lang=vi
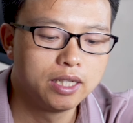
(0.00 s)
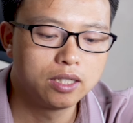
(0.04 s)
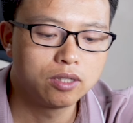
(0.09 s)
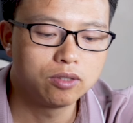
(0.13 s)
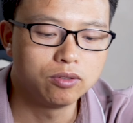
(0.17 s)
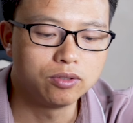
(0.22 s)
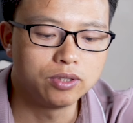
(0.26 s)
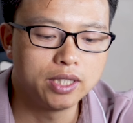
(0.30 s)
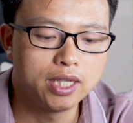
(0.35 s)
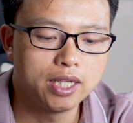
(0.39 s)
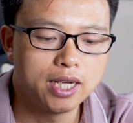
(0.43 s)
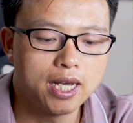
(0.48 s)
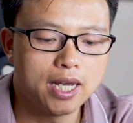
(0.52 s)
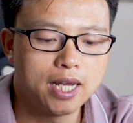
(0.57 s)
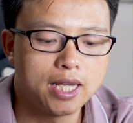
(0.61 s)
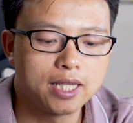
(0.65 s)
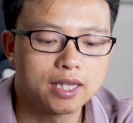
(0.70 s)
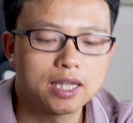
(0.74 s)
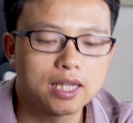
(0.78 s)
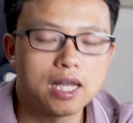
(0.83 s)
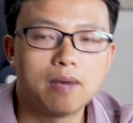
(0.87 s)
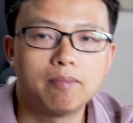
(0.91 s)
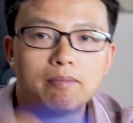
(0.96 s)
cũng như là
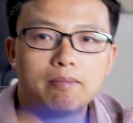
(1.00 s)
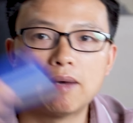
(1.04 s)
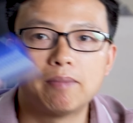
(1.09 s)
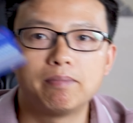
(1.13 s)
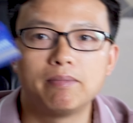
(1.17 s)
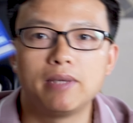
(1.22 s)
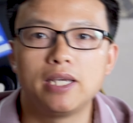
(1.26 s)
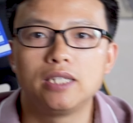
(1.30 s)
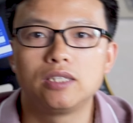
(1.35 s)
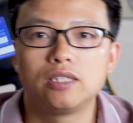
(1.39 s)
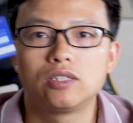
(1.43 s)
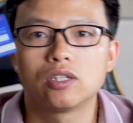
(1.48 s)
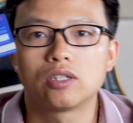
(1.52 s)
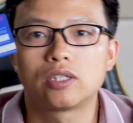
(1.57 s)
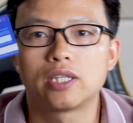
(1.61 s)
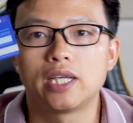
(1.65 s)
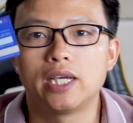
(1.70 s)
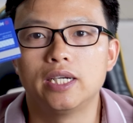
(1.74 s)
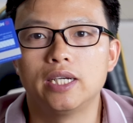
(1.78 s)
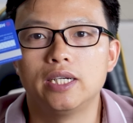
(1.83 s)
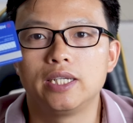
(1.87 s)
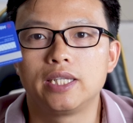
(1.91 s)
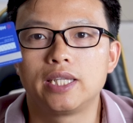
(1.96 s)
tạo mã pin cho
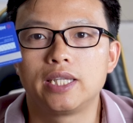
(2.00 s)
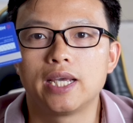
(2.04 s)
thẻ a